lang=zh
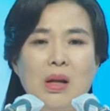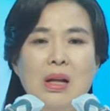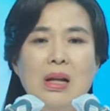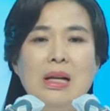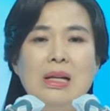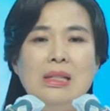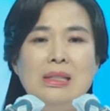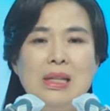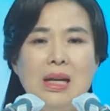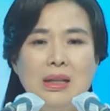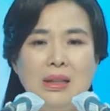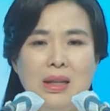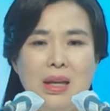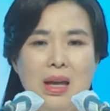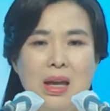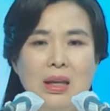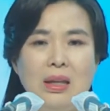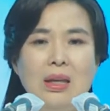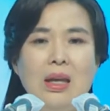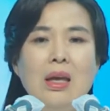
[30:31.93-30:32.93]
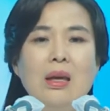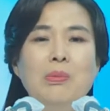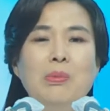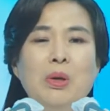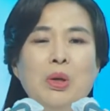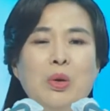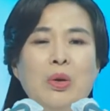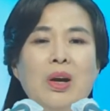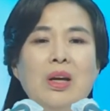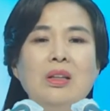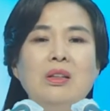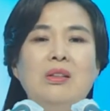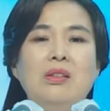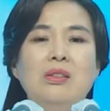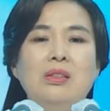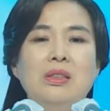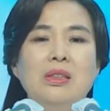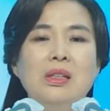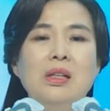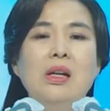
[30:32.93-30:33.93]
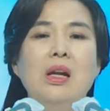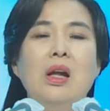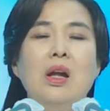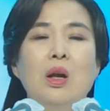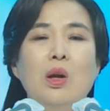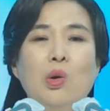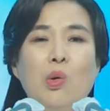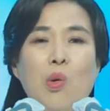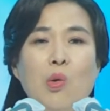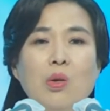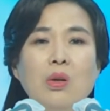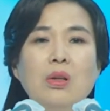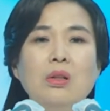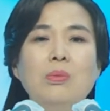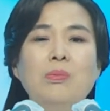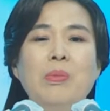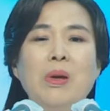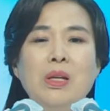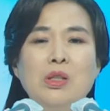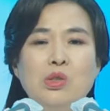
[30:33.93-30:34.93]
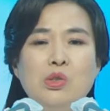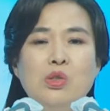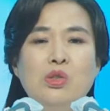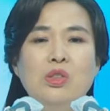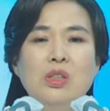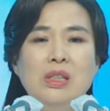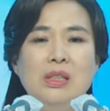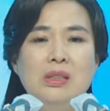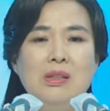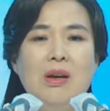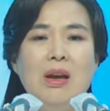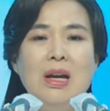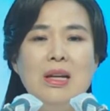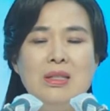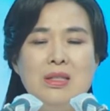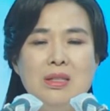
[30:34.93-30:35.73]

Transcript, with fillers: 要在行为和诚实上资助他们所需用的。